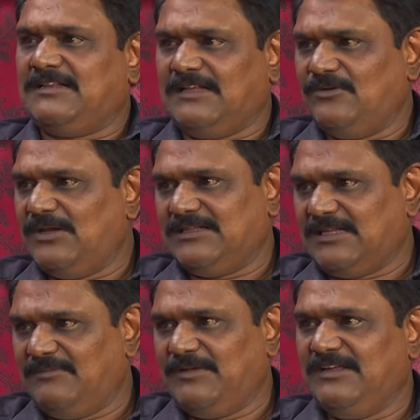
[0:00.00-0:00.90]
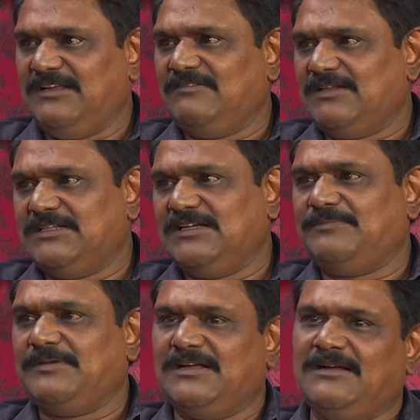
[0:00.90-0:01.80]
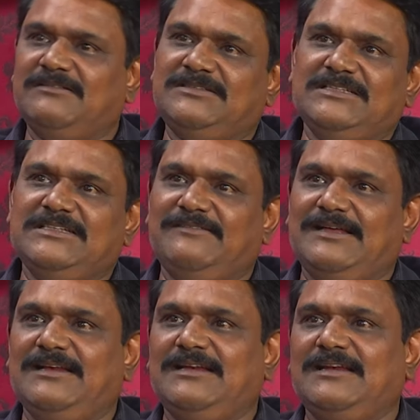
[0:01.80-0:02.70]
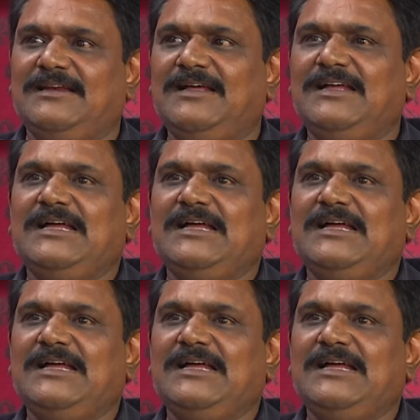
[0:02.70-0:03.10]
தன்னுடைய தலைமைக்கு வந்ததுக்கு பிறகு அவர் செஞ்ச வேலை என்னென்னா